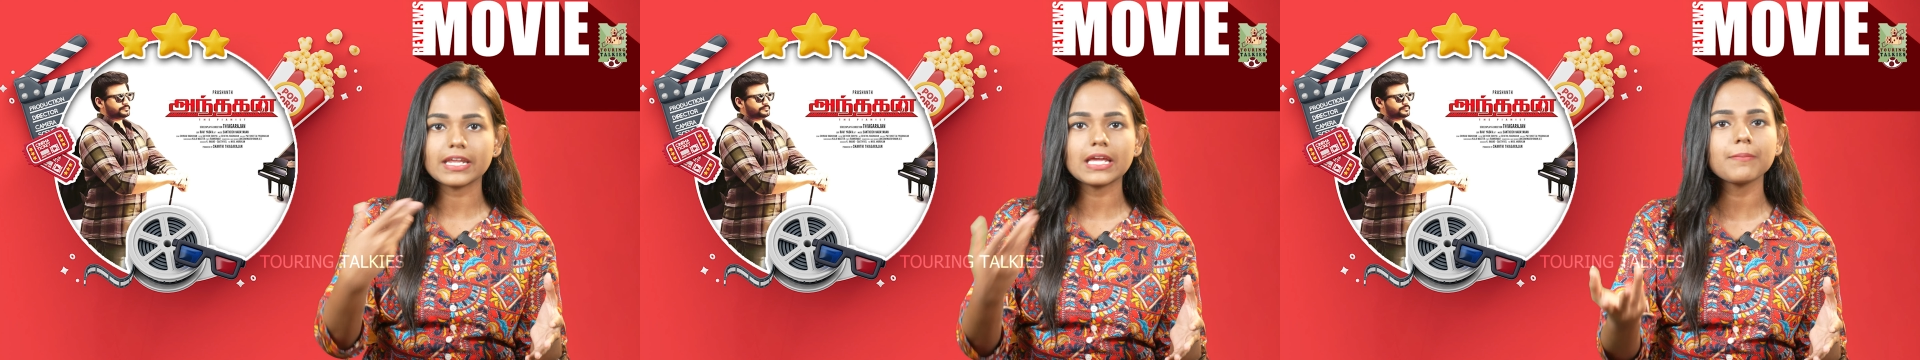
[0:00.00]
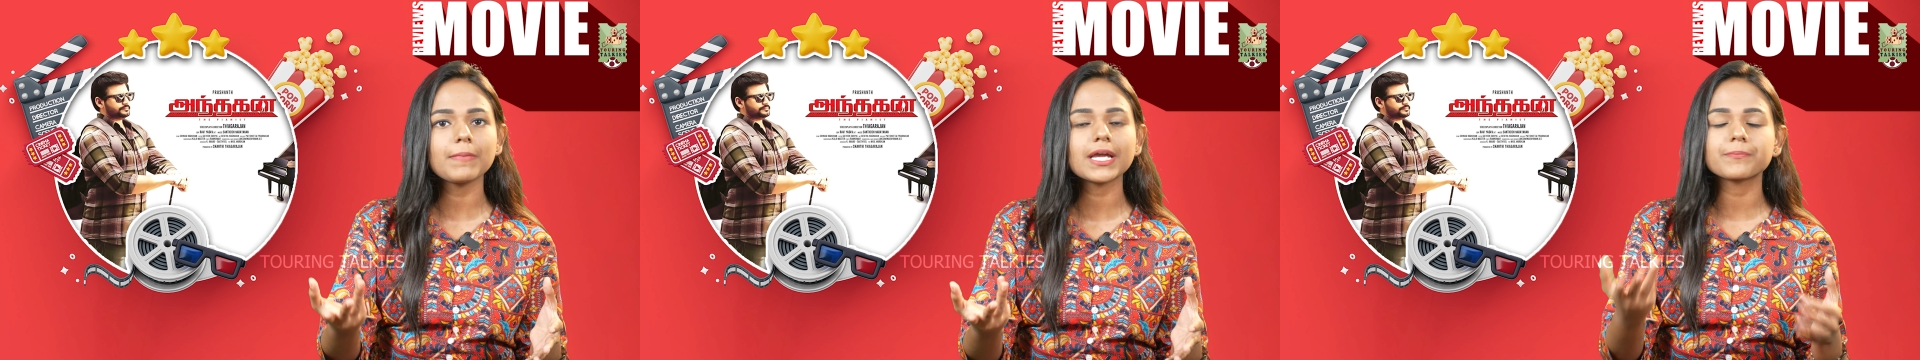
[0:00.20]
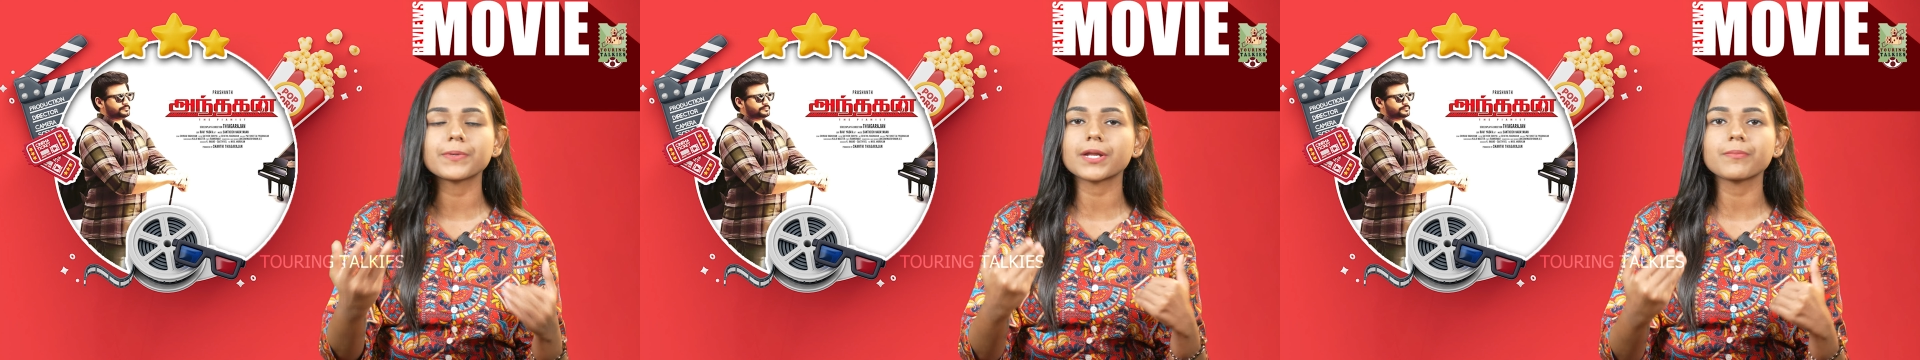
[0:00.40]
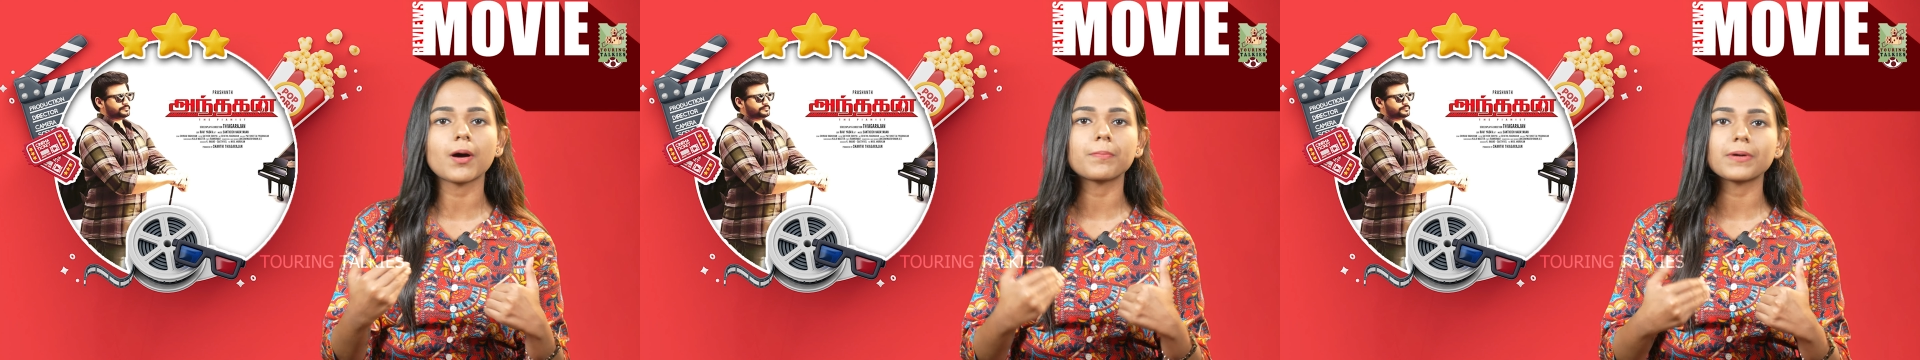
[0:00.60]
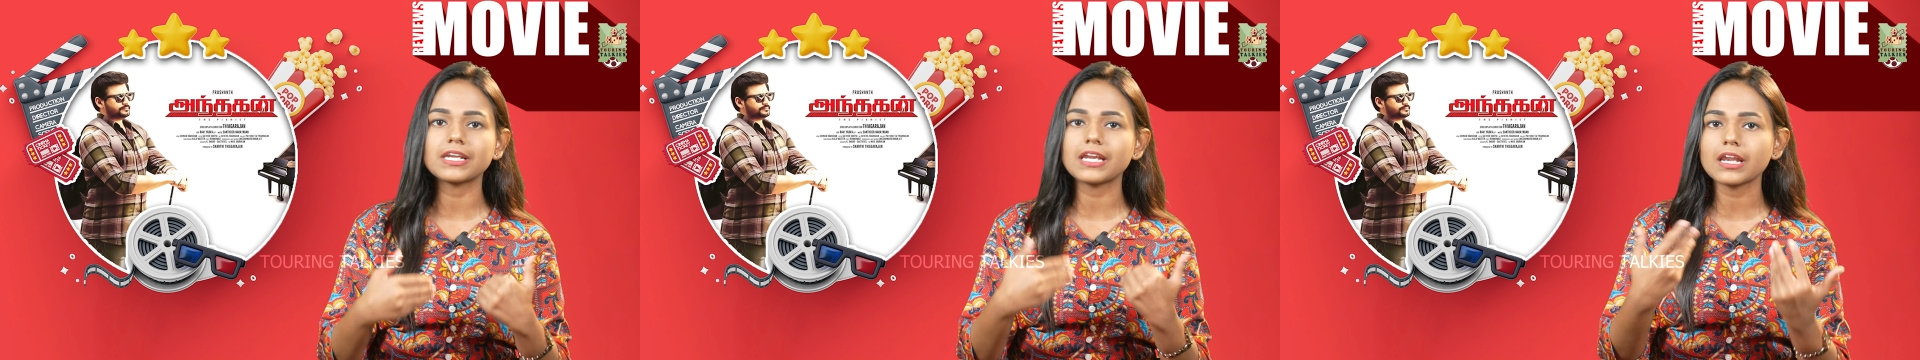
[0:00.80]
ரீமேக் படம்
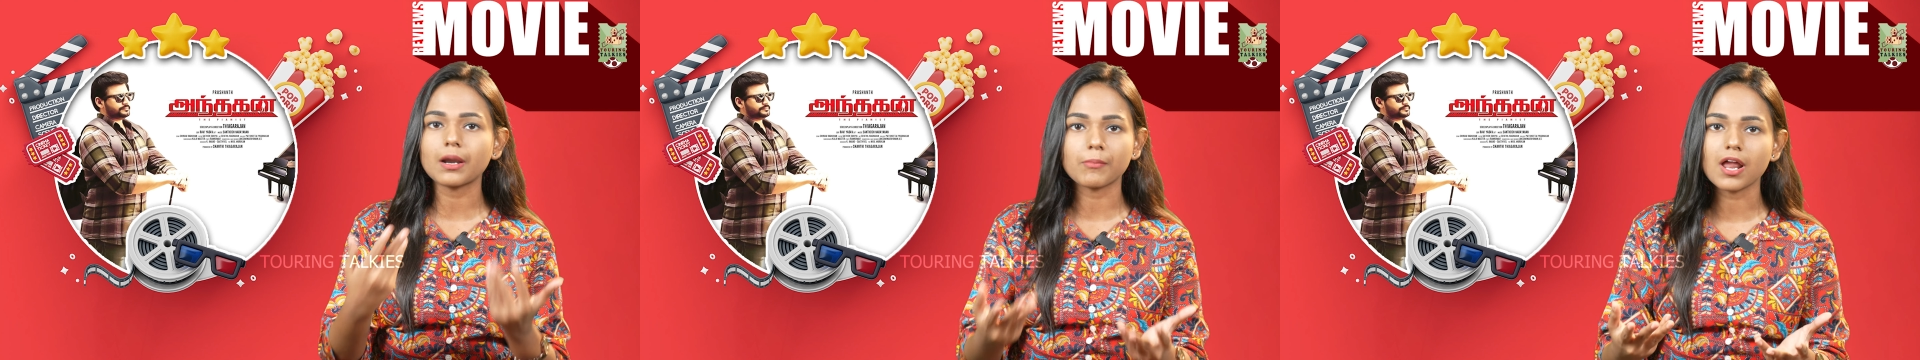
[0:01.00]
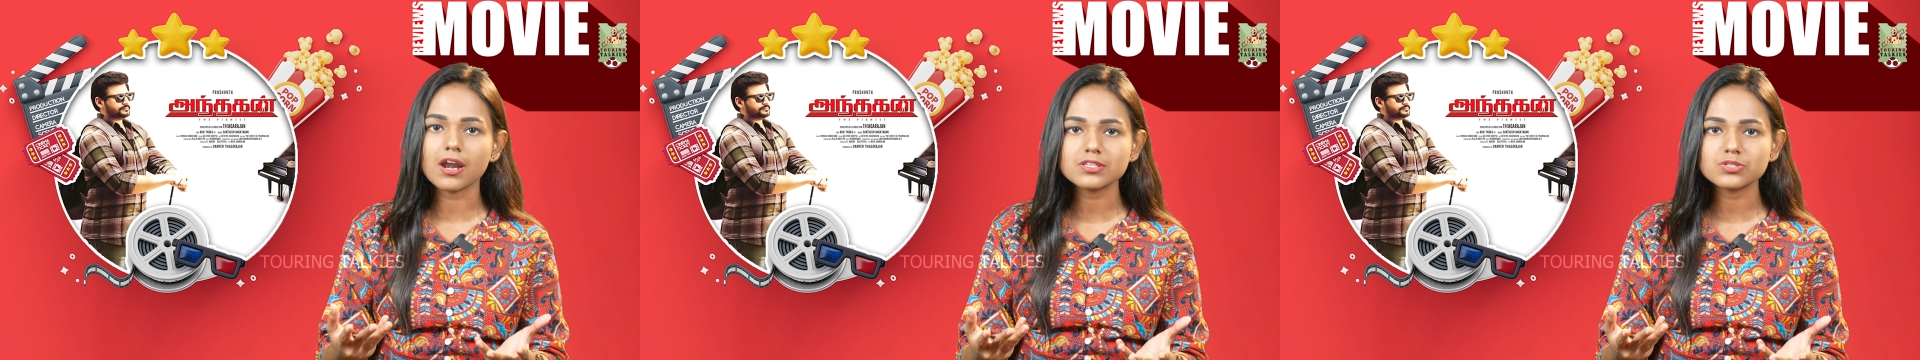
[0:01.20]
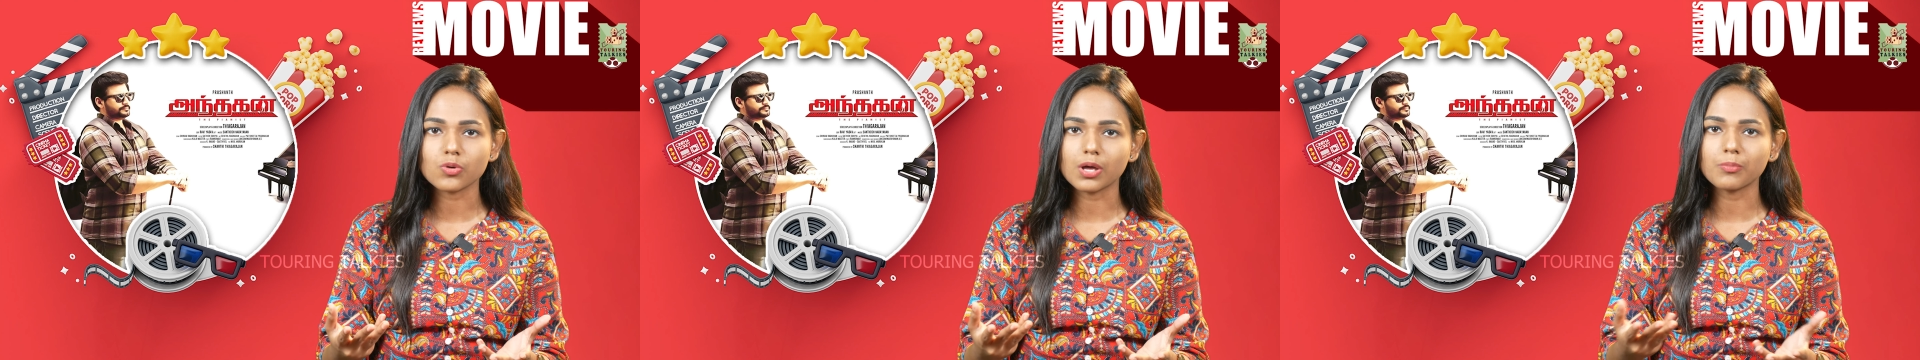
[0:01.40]
அப்படின்னே நம்மளால சொல்ல